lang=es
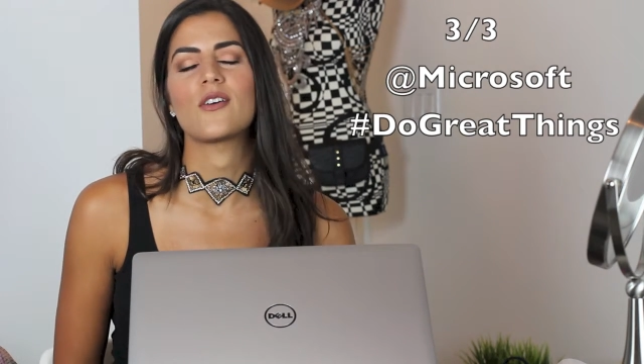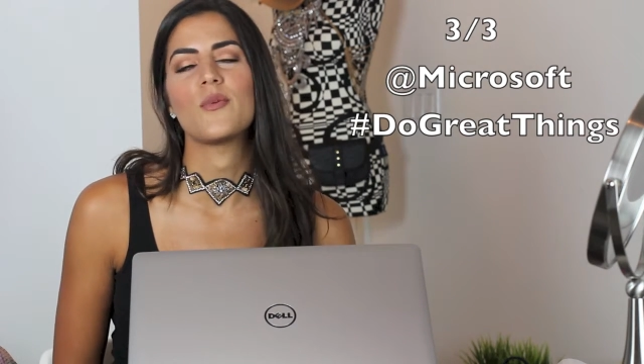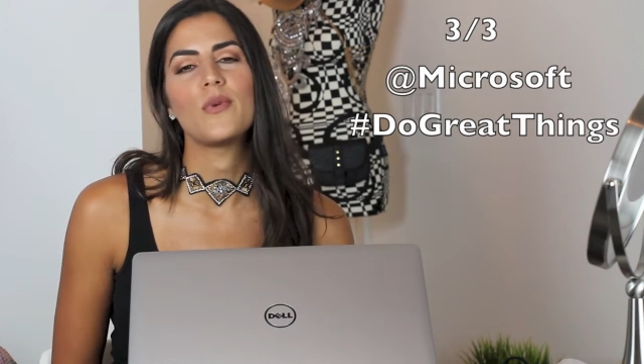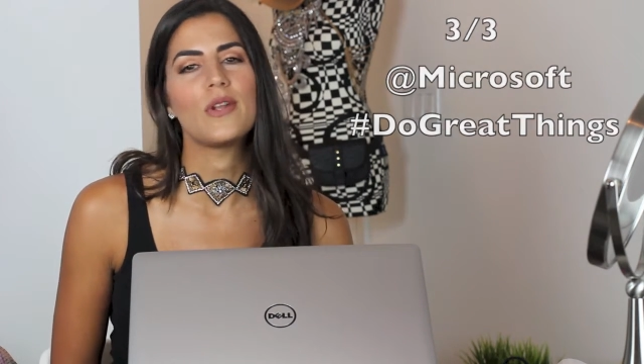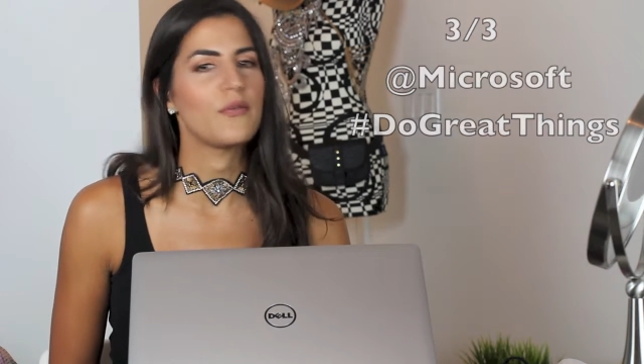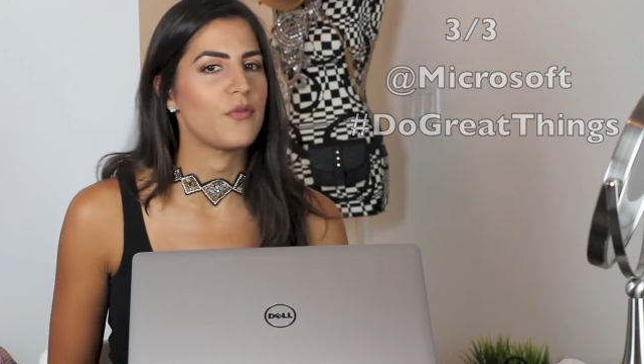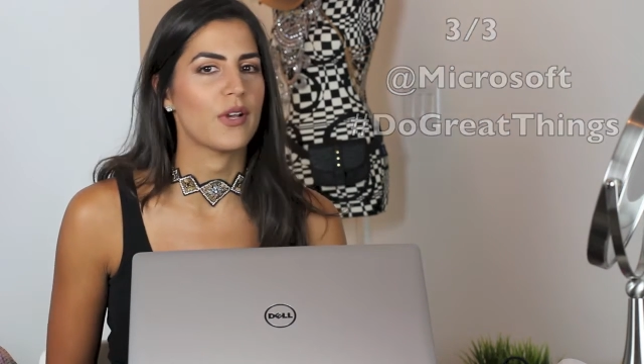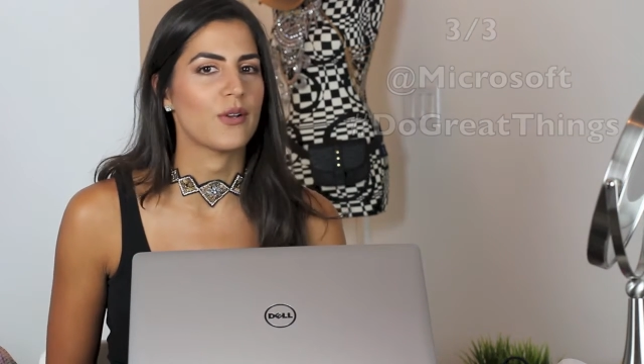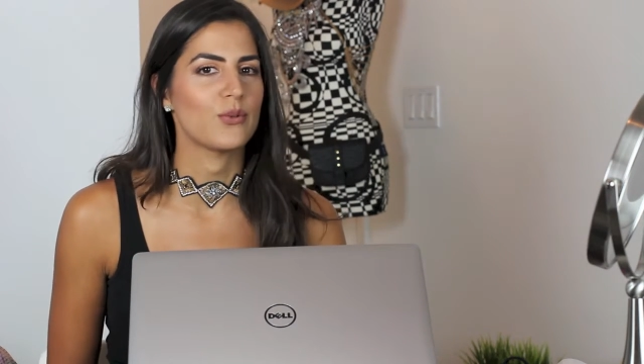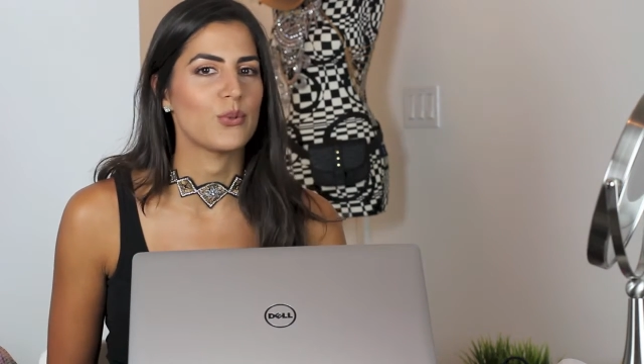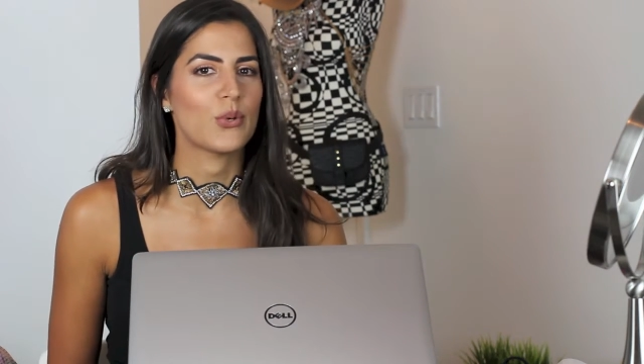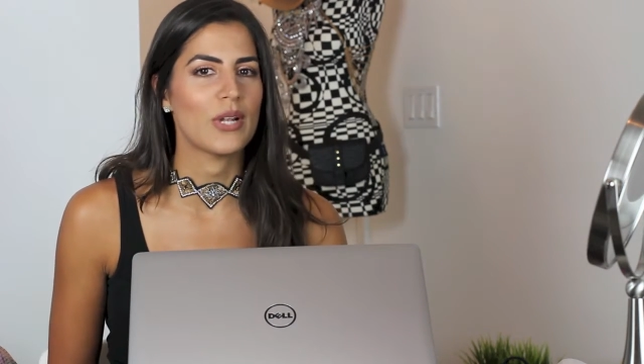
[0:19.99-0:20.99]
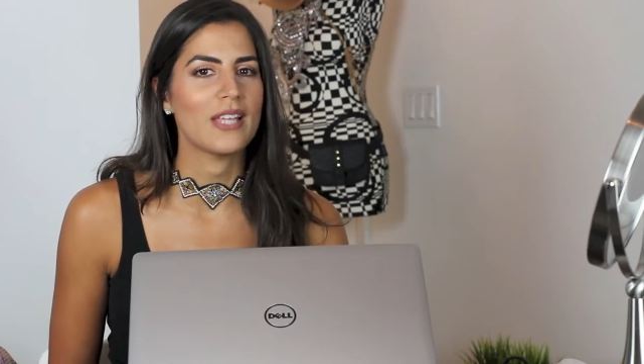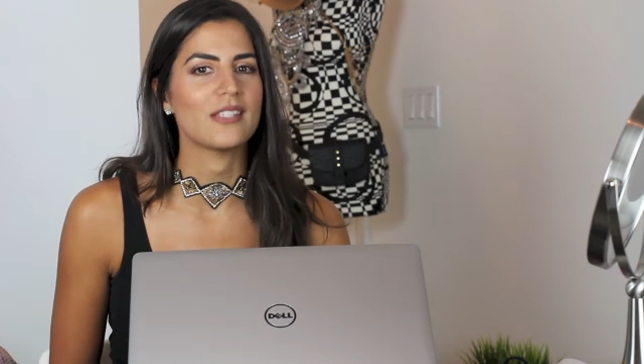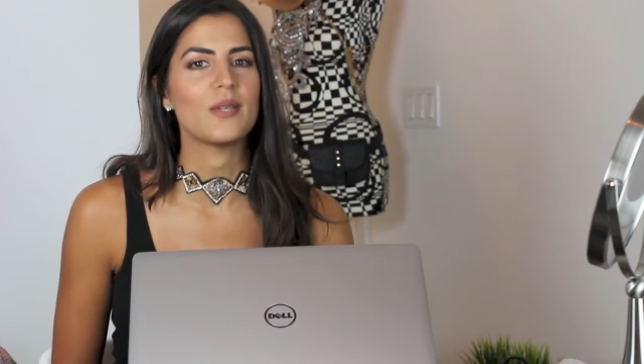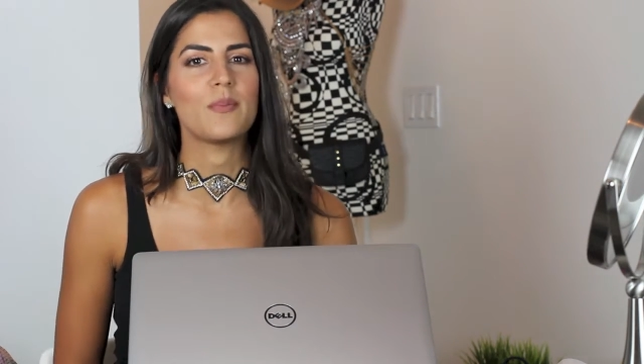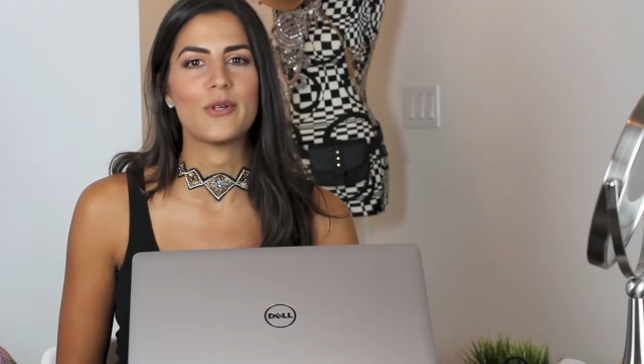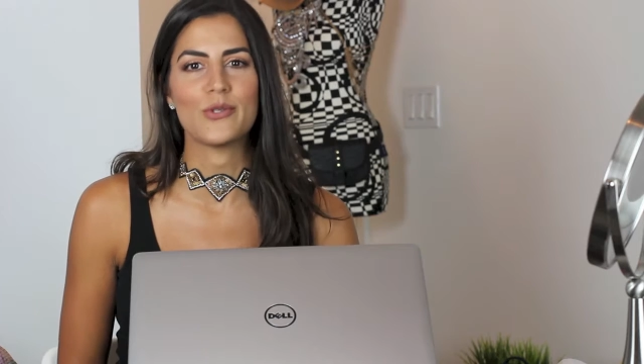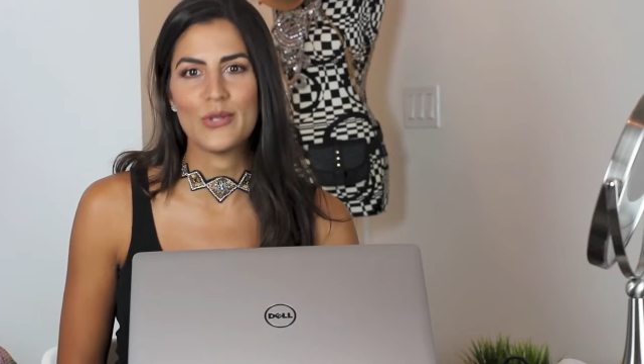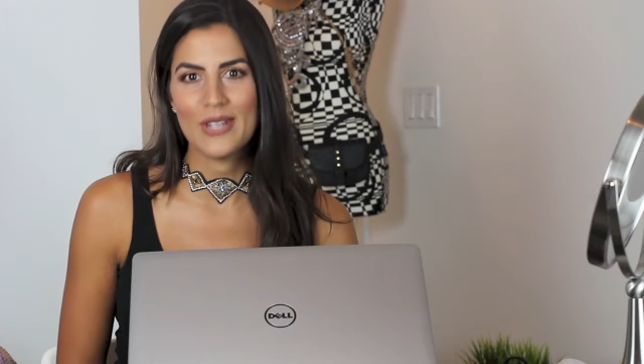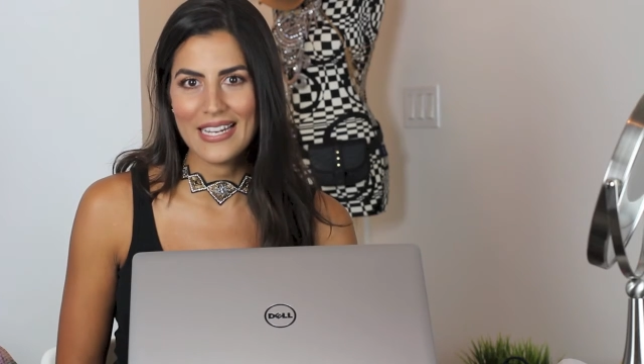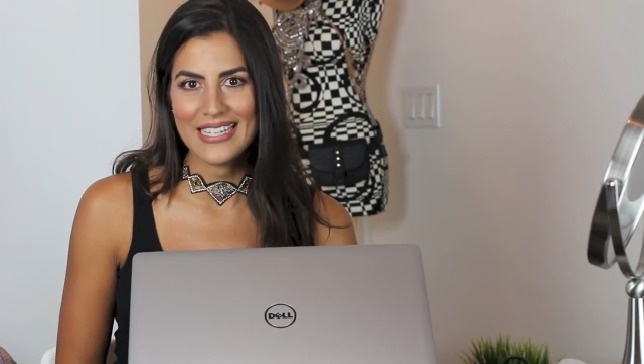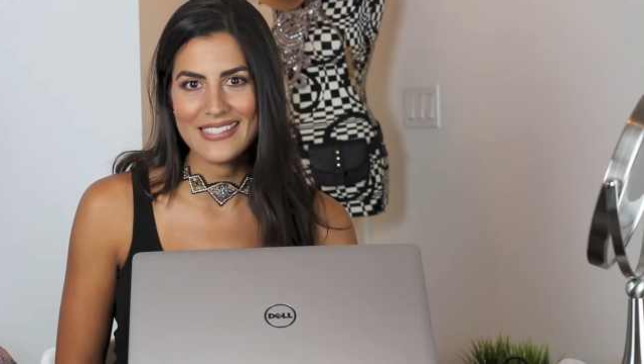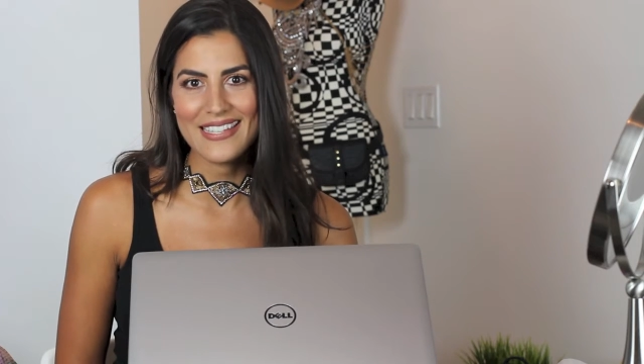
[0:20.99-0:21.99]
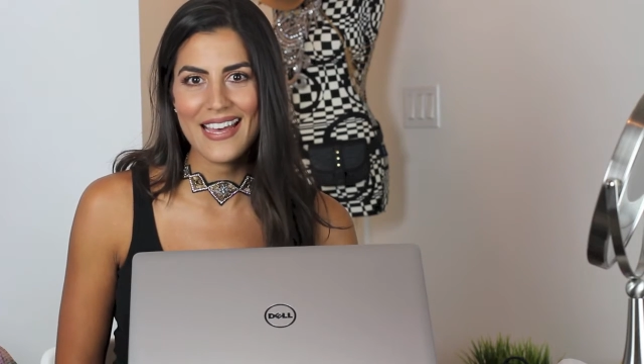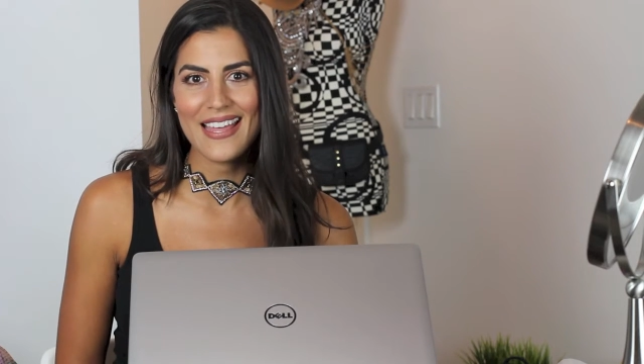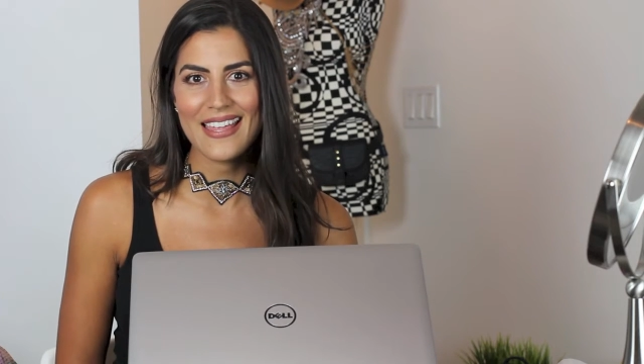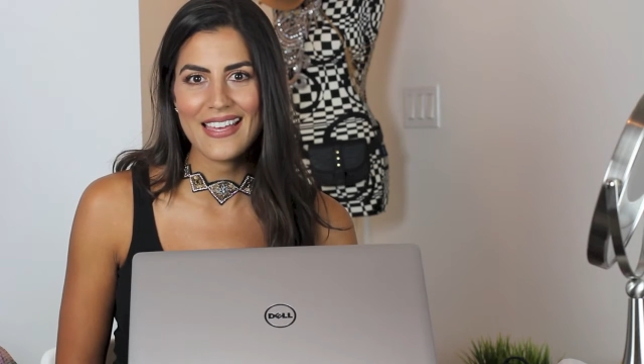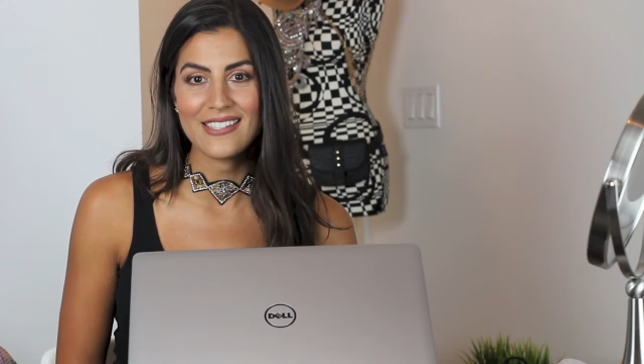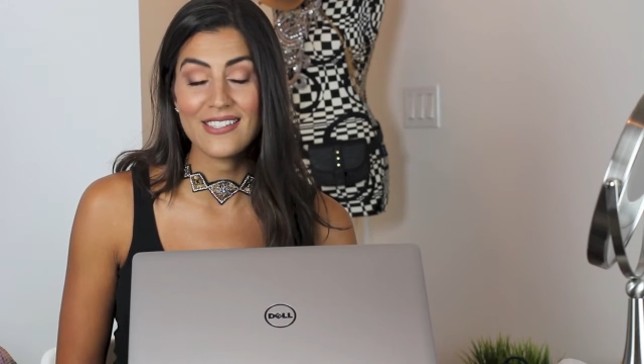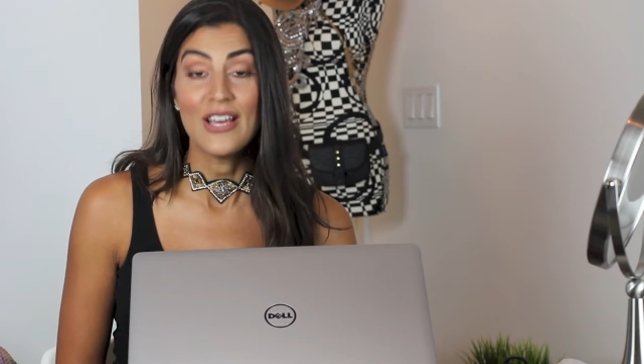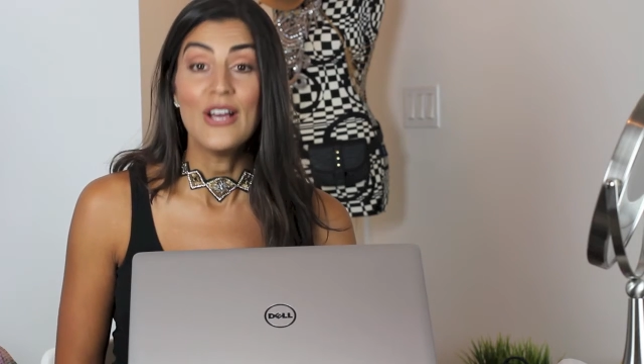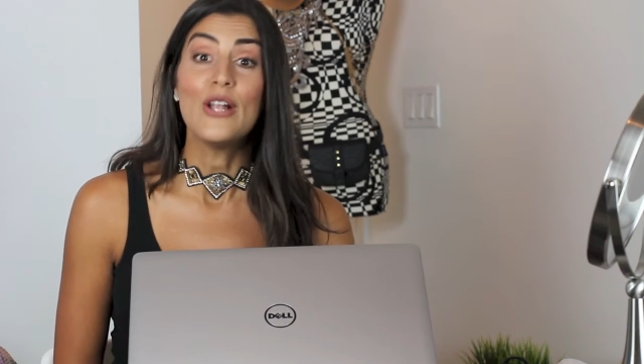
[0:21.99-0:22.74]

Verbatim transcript: cómo le fue con sus clases personalizadas,